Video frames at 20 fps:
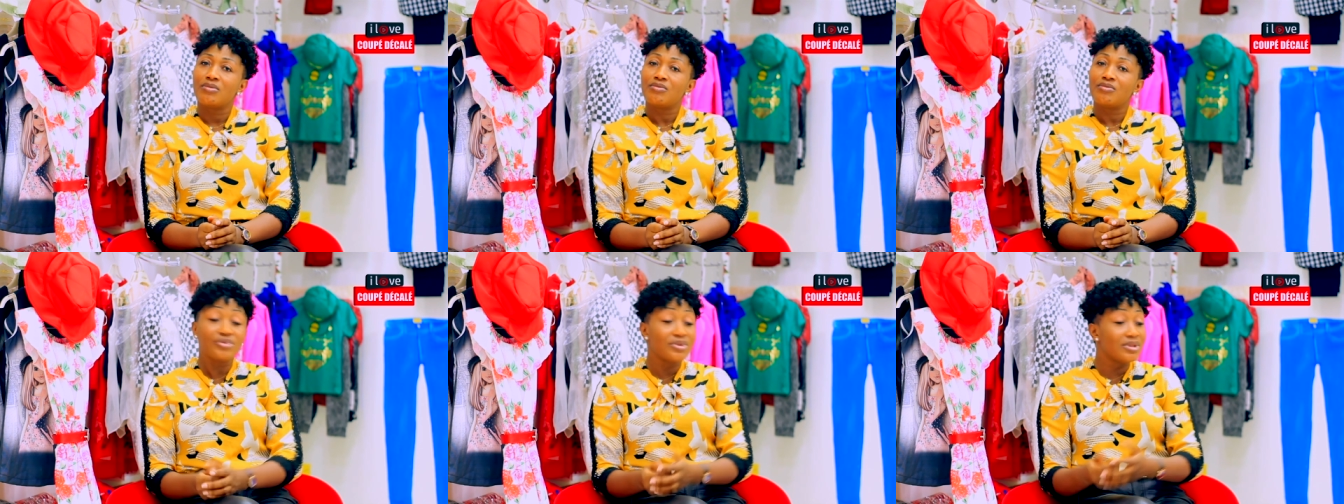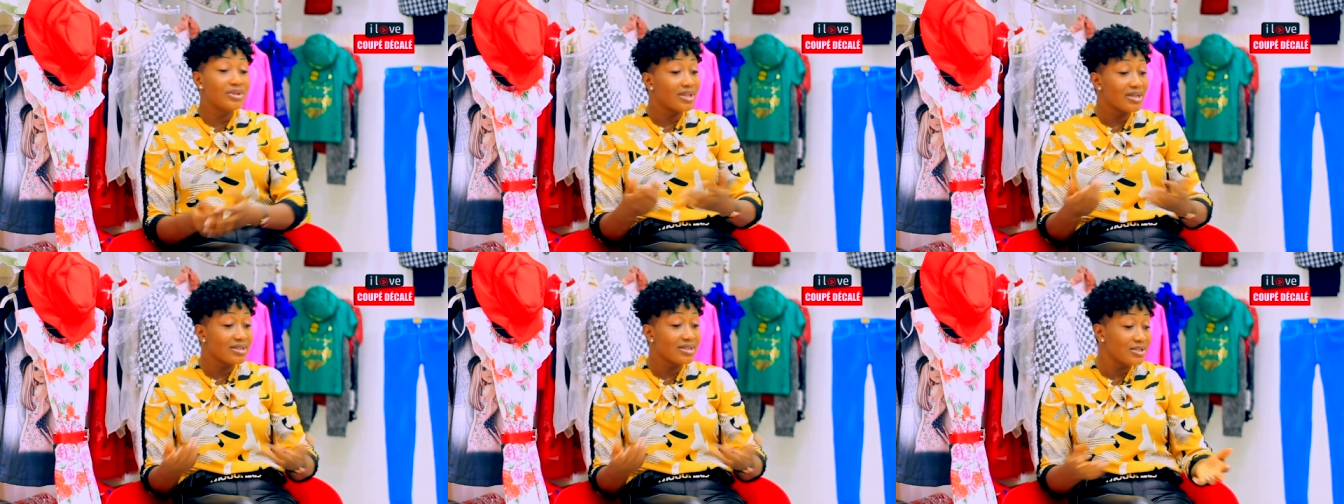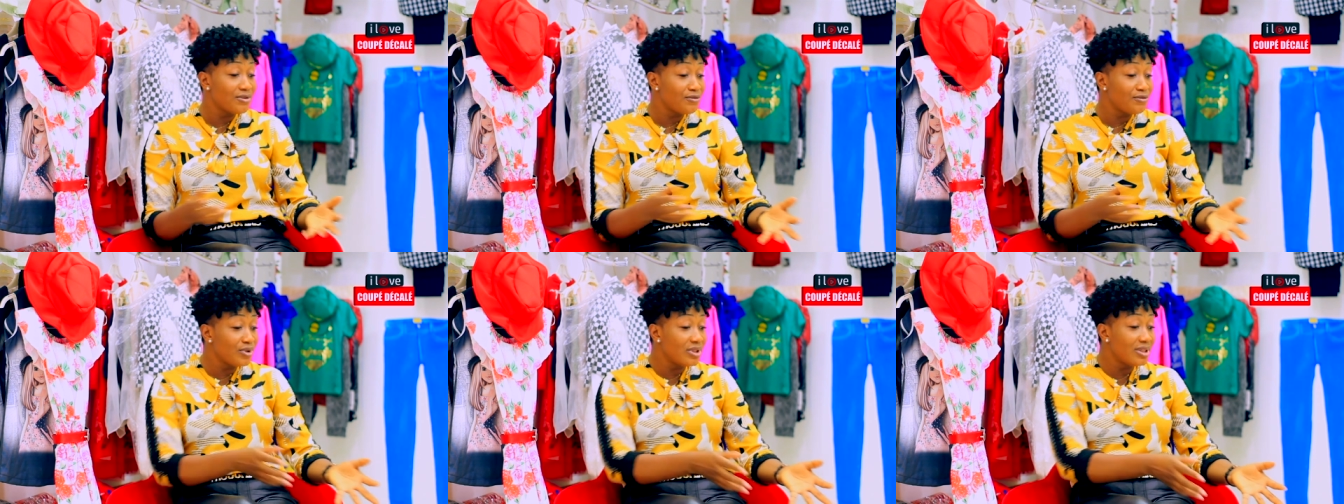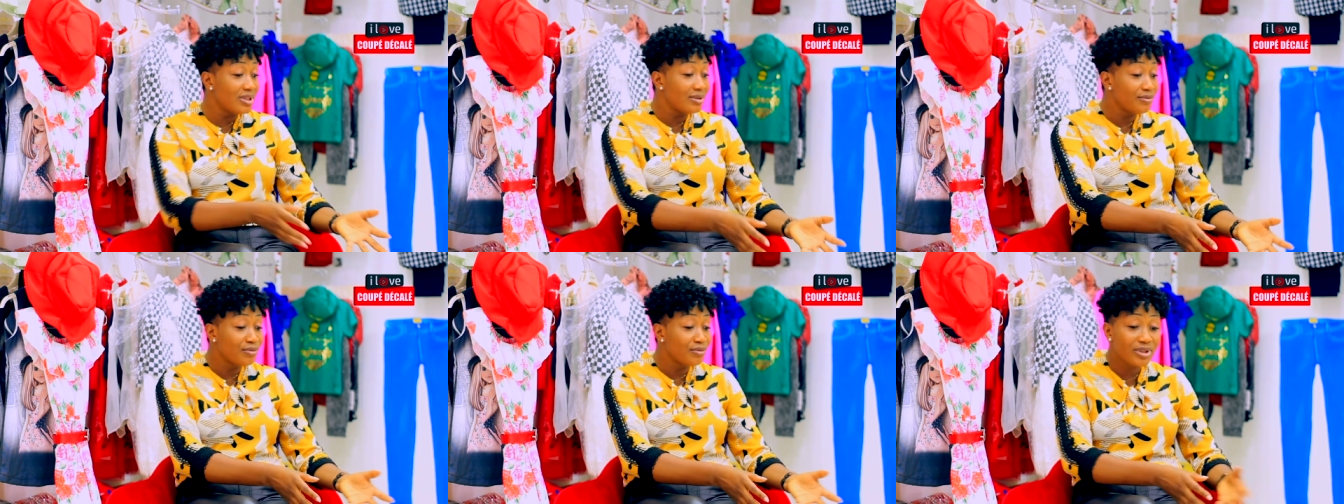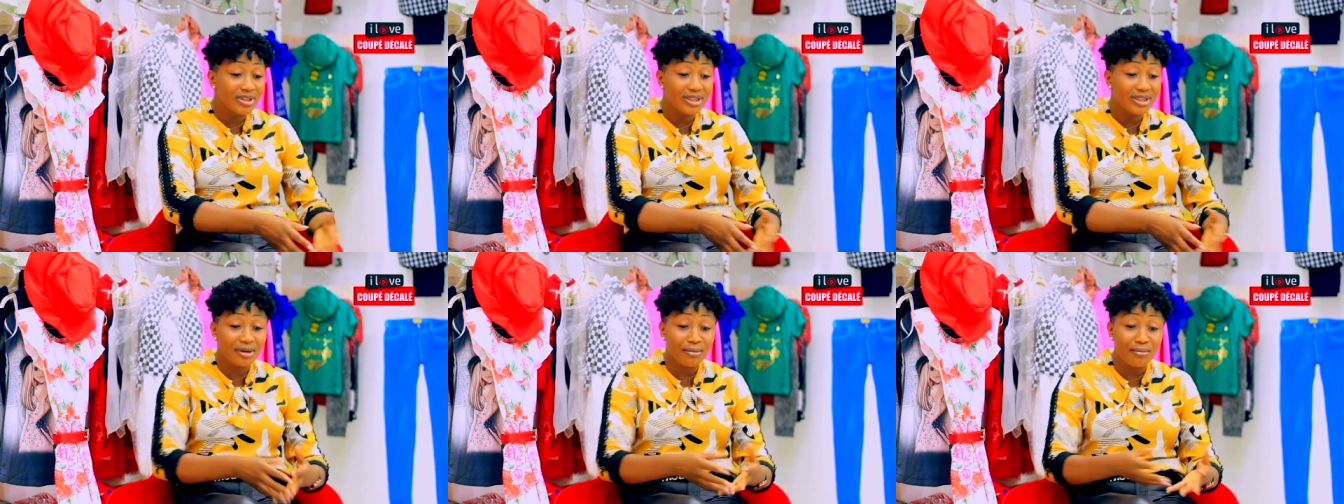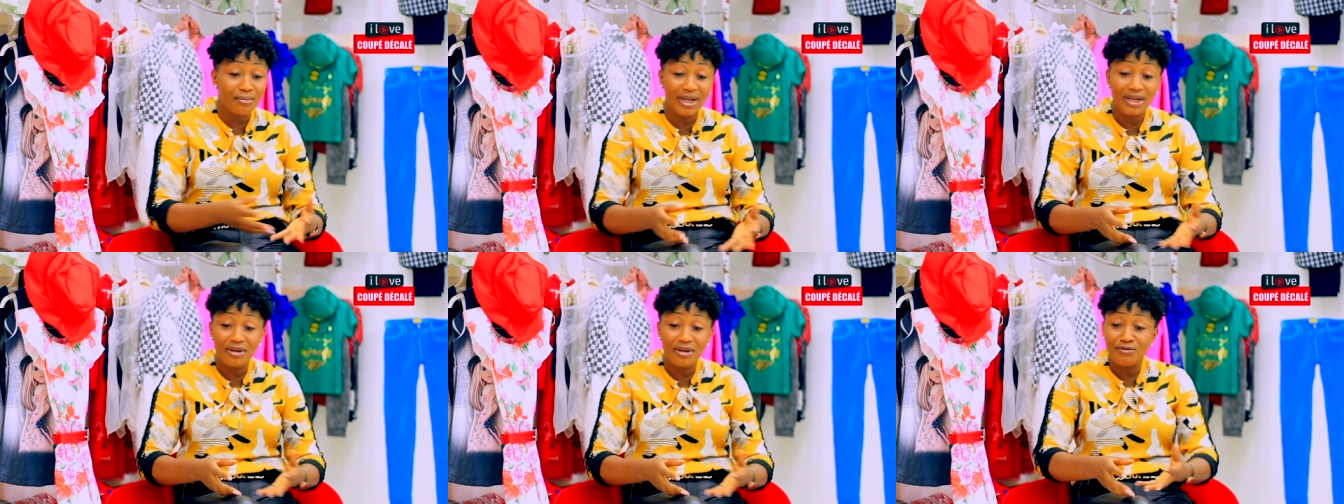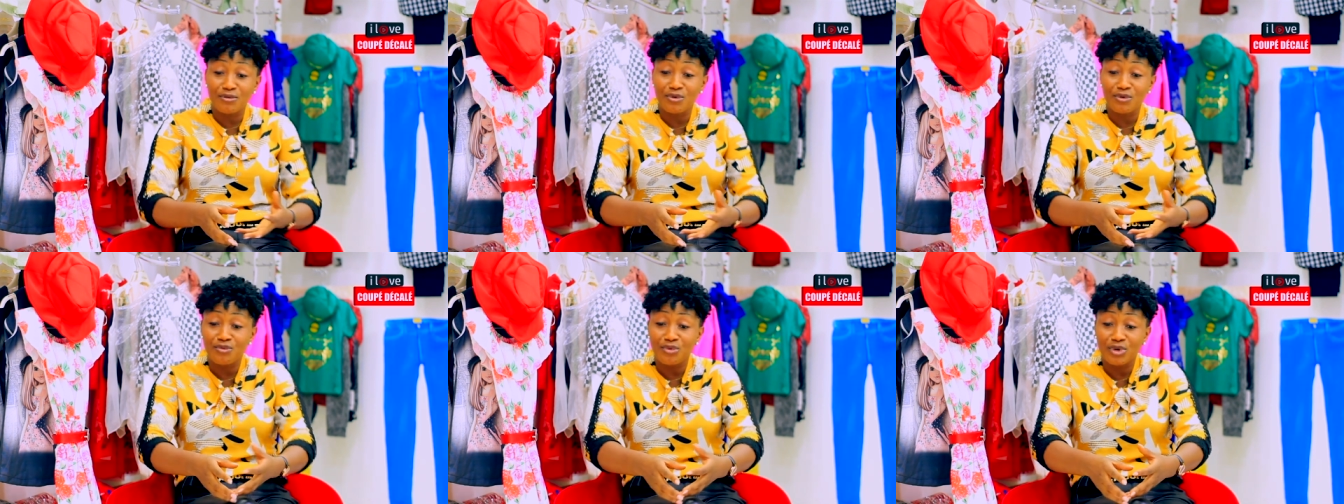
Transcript: faut danser, faut, faut trimballer, faut,